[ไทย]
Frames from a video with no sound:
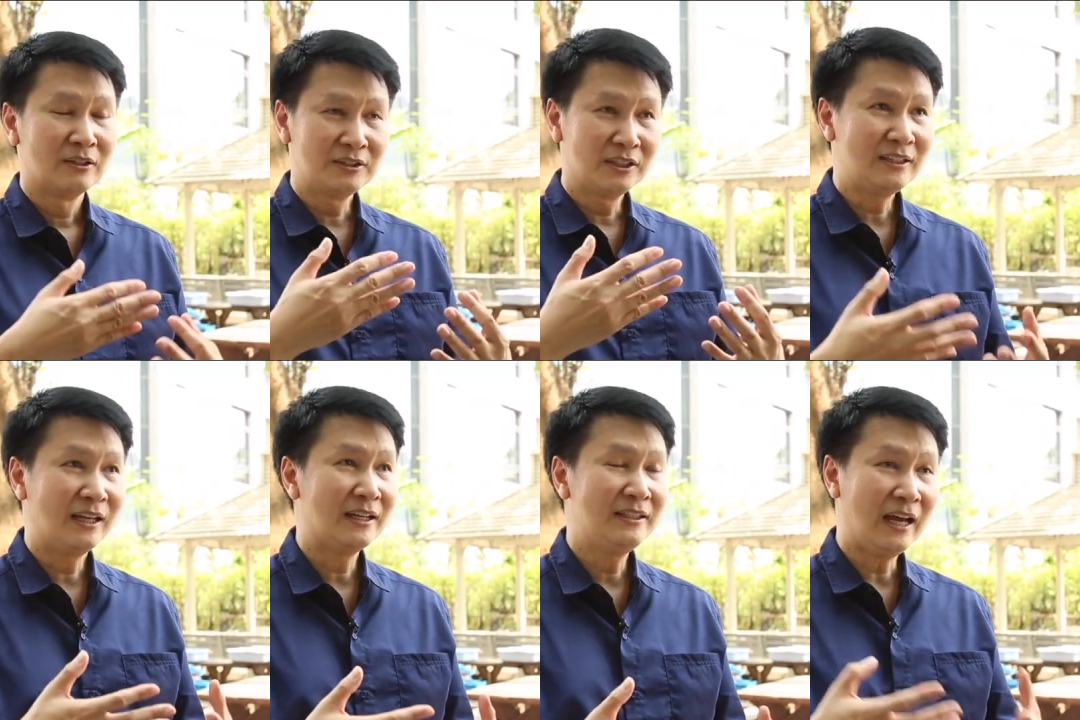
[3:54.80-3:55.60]
เราเจอสถา
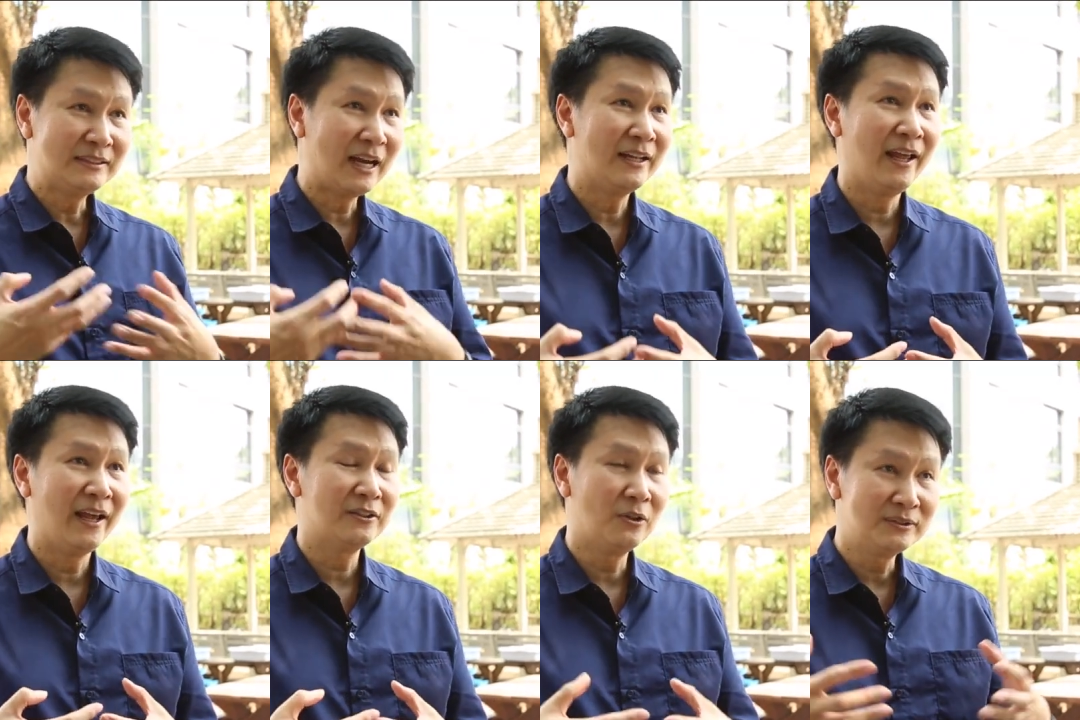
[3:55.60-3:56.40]
นการณ์ที่อาจารย์เอง
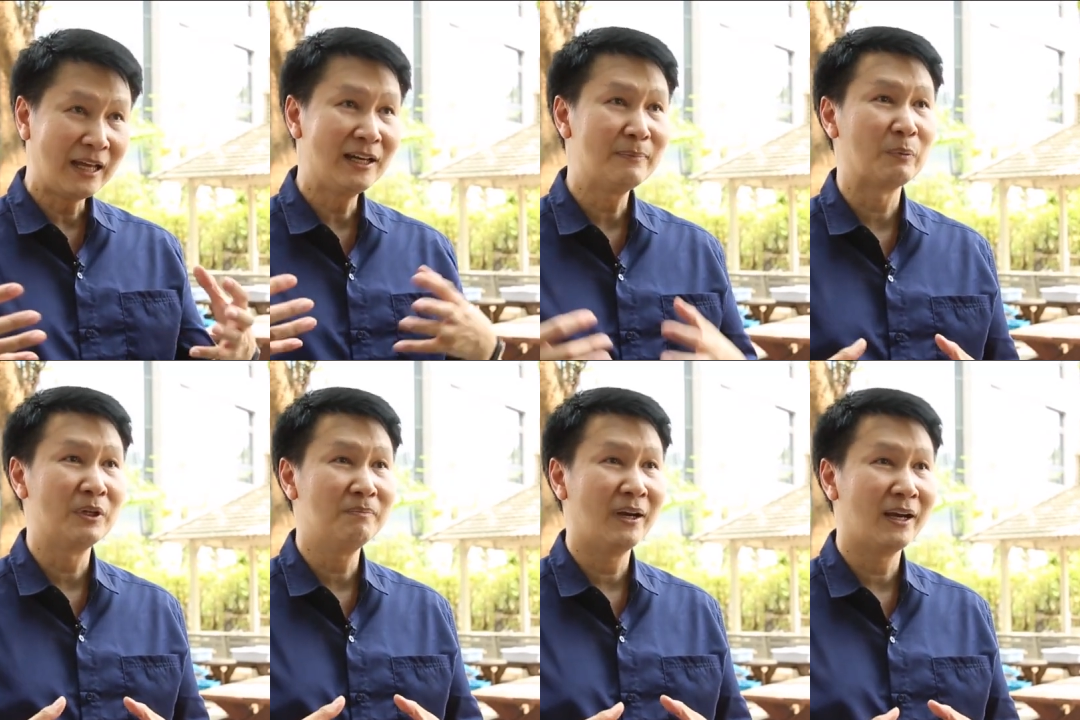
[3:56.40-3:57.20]
ก็ต้องสร้างระบบ
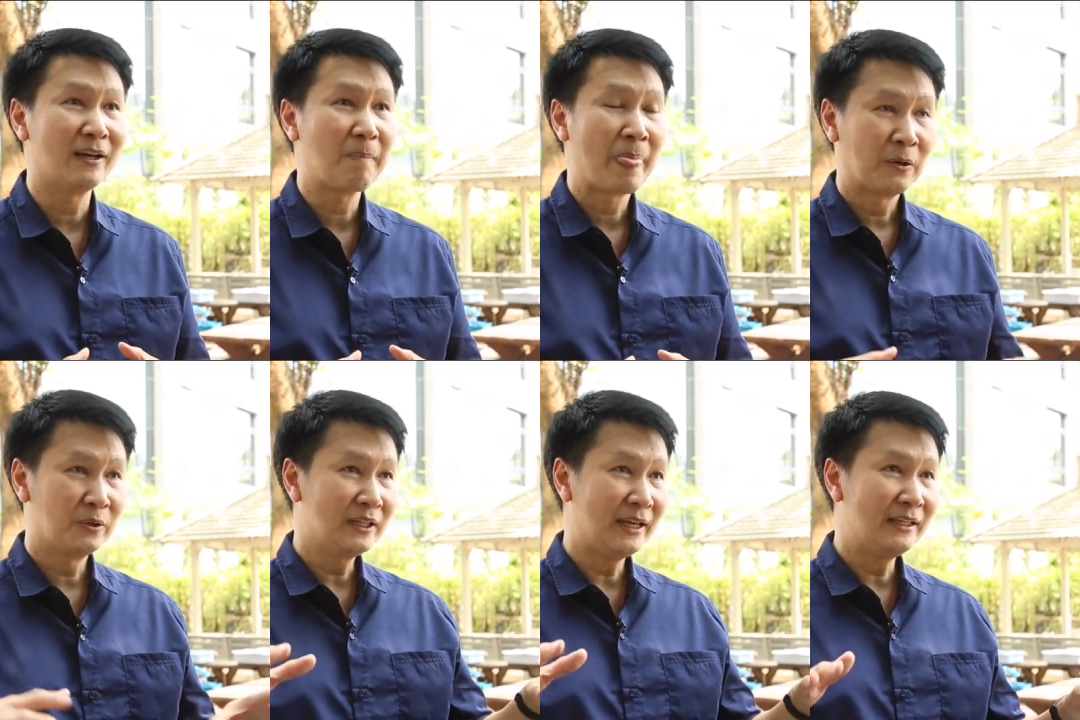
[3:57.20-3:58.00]
ขึ้นมาก
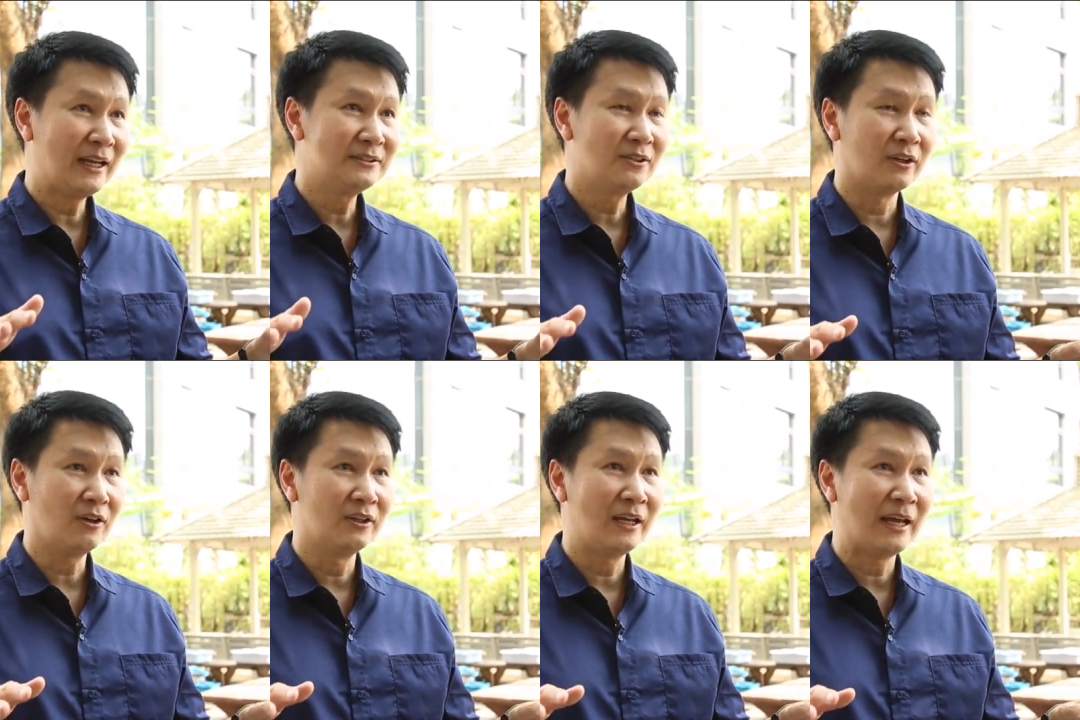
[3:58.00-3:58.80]
ลไกในการสอน
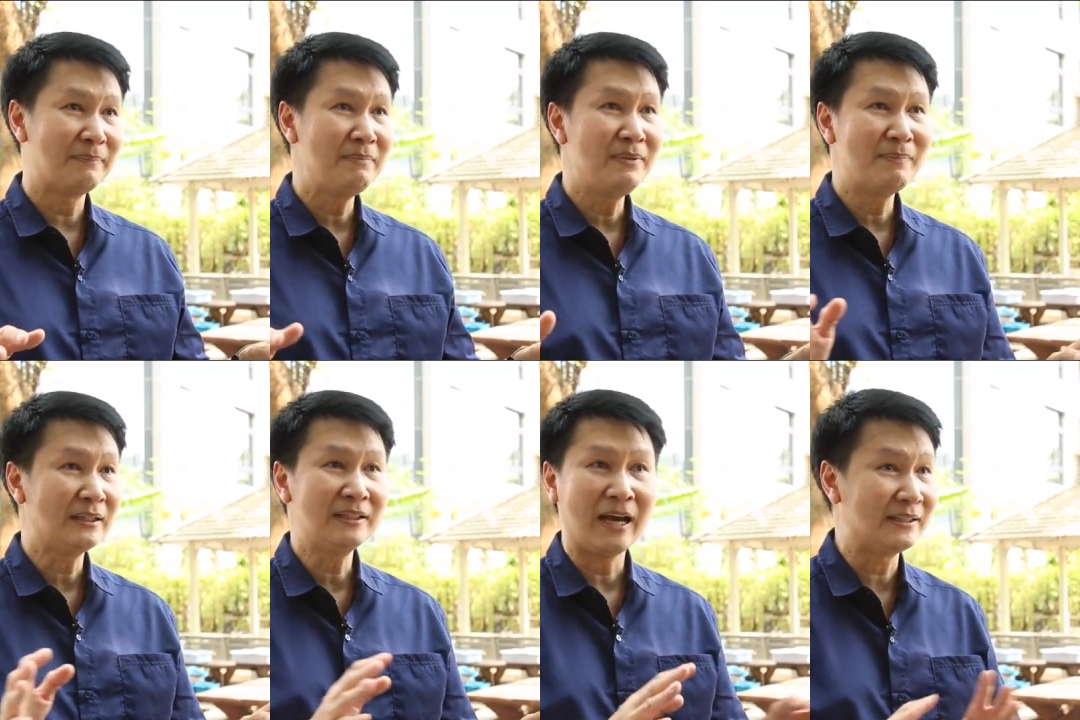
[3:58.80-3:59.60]
ออนไลน์ไม่มีมา
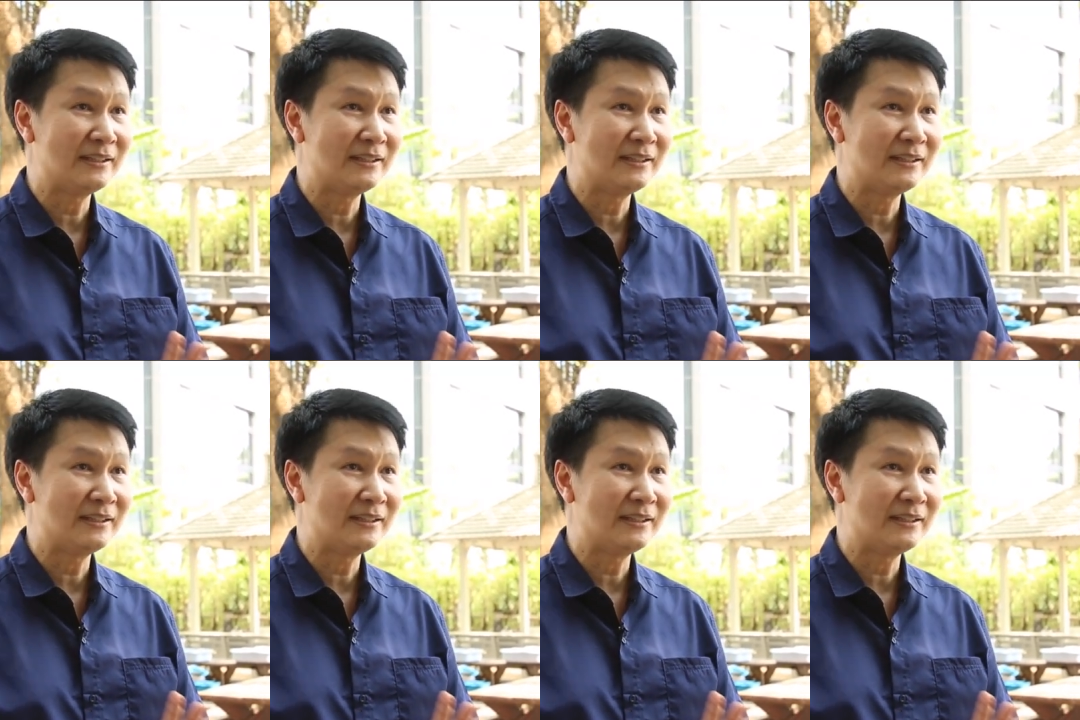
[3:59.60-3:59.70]
ตรฐาน